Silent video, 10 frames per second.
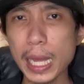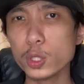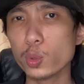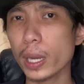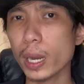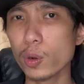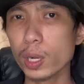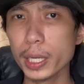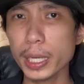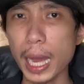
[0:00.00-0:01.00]
น่าช่วยเขา
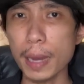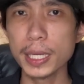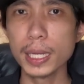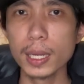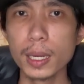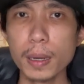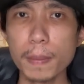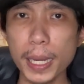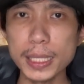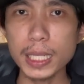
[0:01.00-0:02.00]
เลยนะครับ
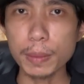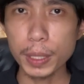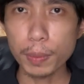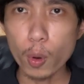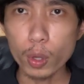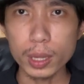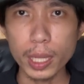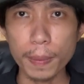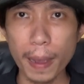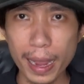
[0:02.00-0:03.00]
มันจะมีผล
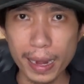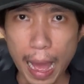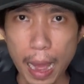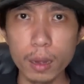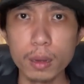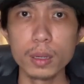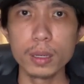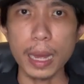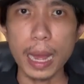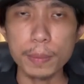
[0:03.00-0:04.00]
ในภายหลัง
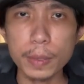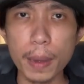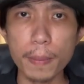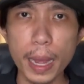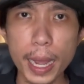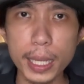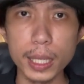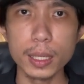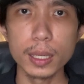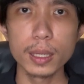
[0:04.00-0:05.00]
นะครับทำให้
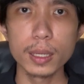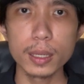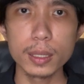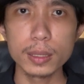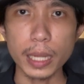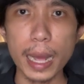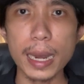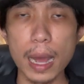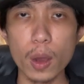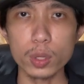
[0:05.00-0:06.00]
ในอ
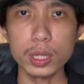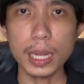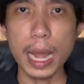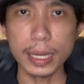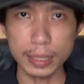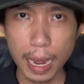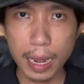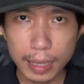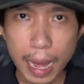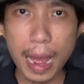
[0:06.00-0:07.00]
นาคตการ
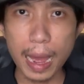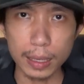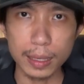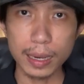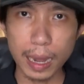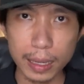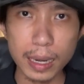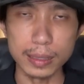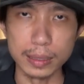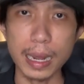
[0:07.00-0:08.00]
ข้างหน้า หน้า
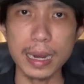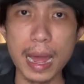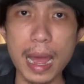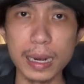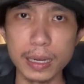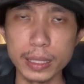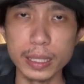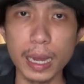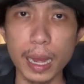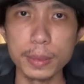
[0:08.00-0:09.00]
หรือหน้าหน้าเลย
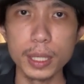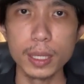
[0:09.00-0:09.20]
นะครับ